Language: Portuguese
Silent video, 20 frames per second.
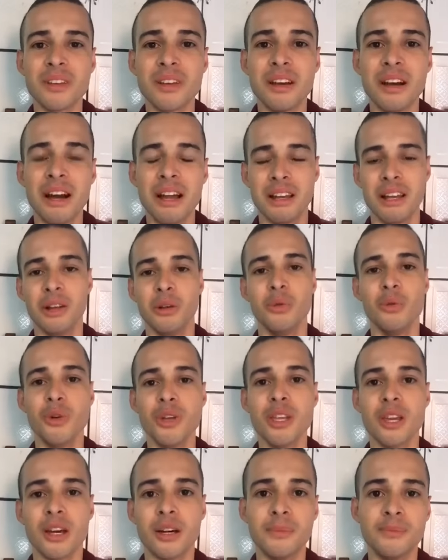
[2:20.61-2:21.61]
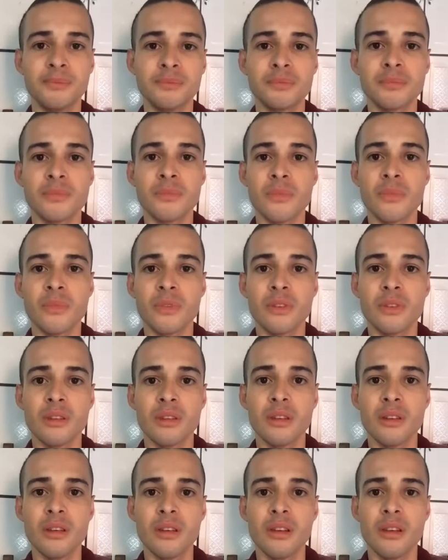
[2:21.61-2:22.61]
Aleluia.
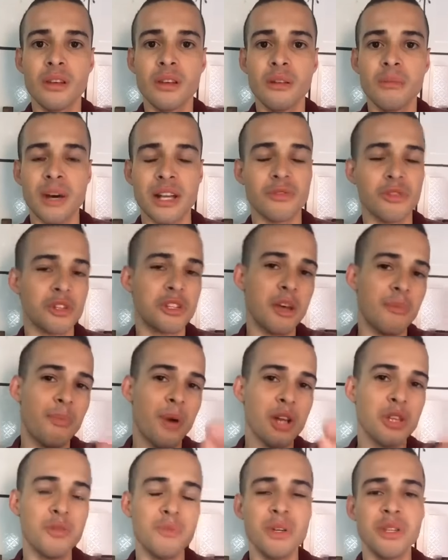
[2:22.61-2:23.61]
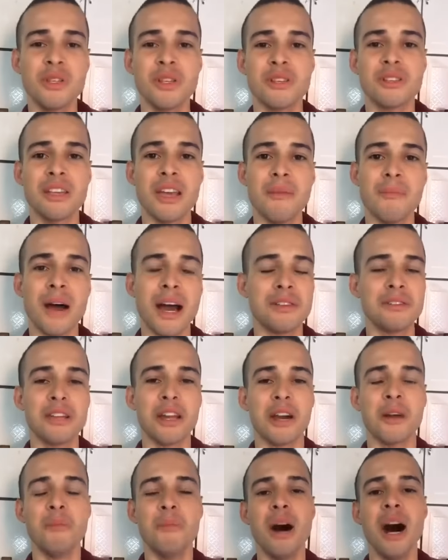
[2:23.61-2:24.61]
Mas você pode me dizer, mas
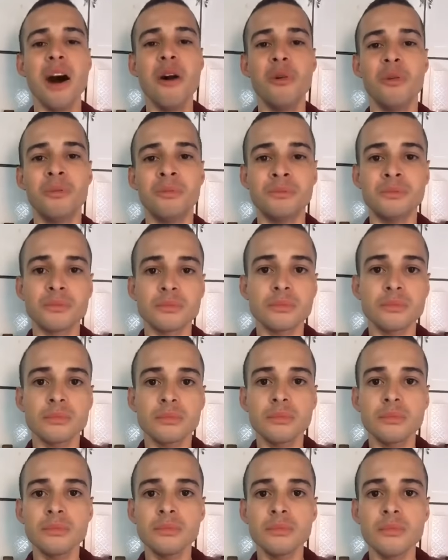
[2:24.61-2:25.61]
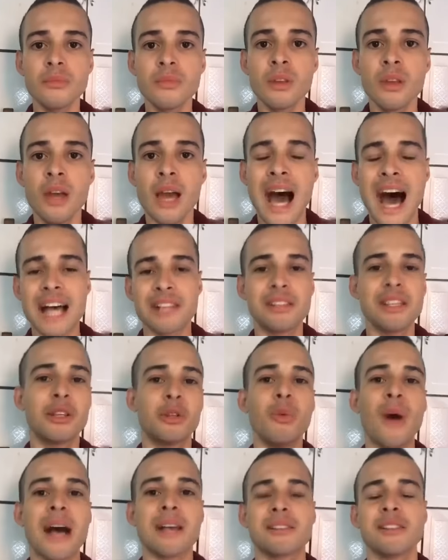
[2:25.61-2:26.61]
irmão, a
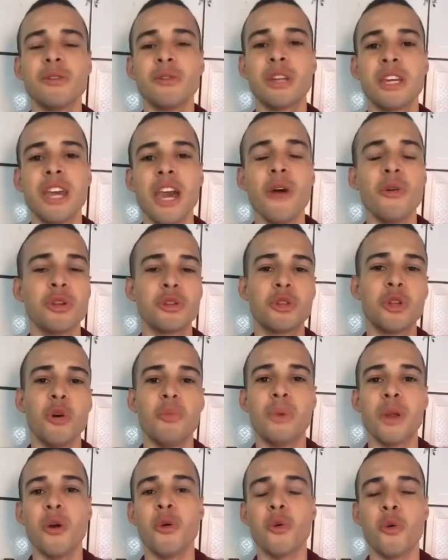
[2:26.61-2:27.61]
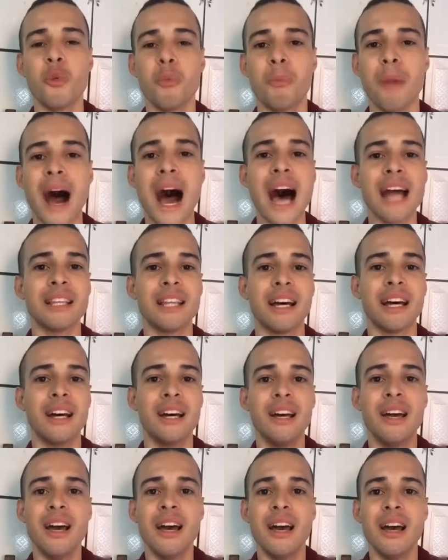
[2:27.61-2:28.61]
situação que eu estou preocupada,
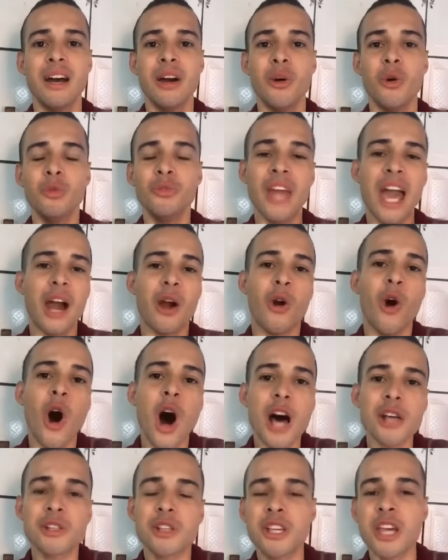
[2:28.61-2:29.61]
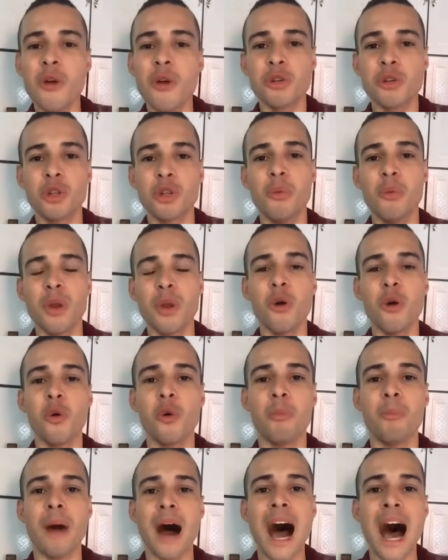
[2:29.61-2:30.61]
o negócio que eu estou
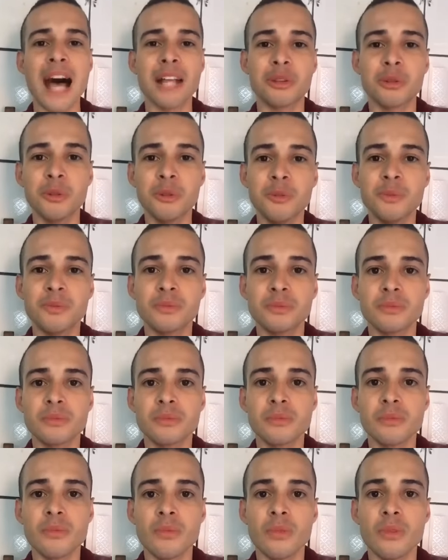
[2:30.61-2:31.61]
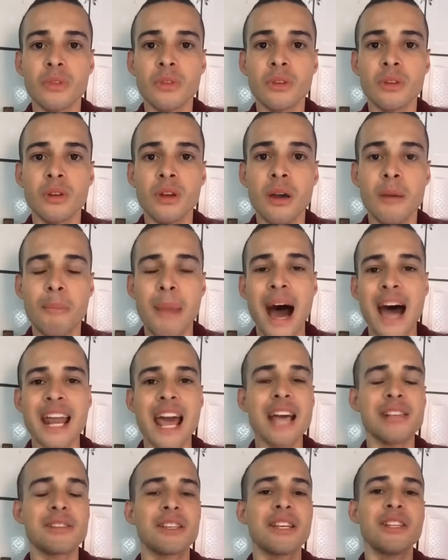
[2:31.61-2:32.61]
preocupado,
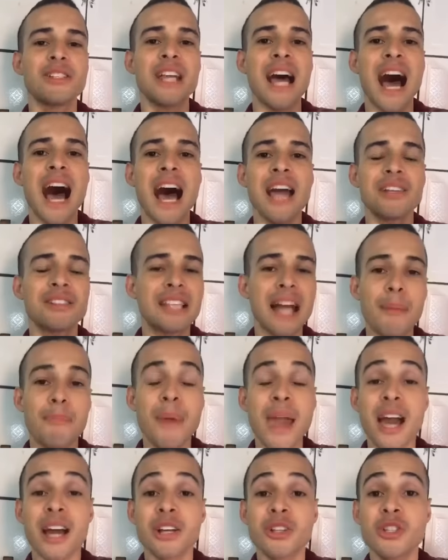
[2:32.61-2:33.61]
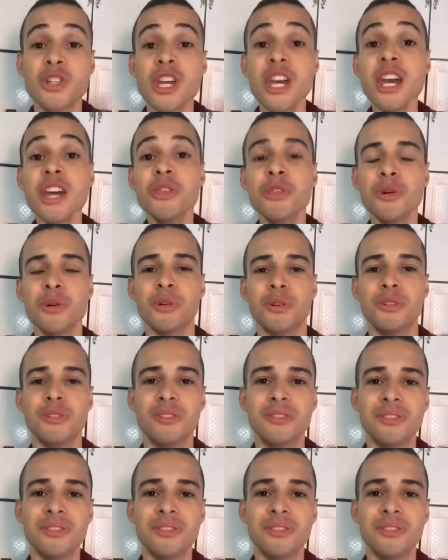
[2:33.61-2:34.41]
parece que já está perdido.